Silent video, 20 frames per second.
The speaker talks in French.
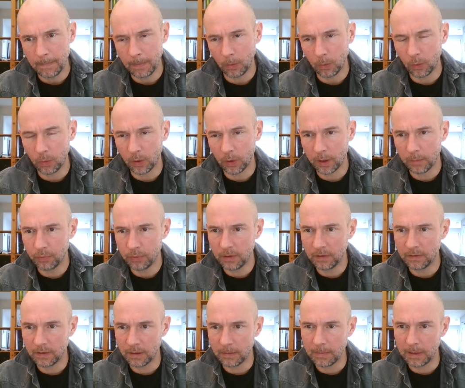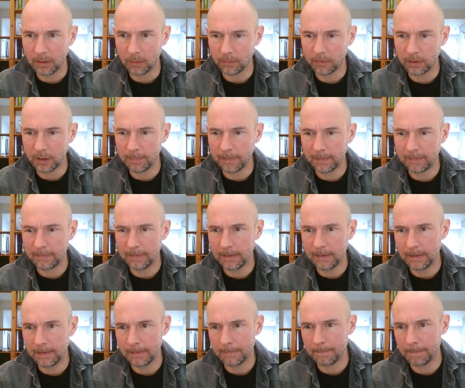Donc on aurait pu déjà mettre dans cette
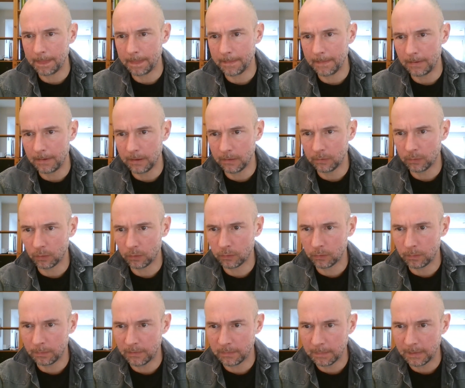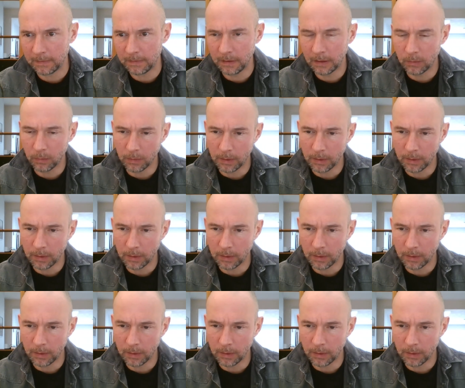partie-là les sources numismatiques,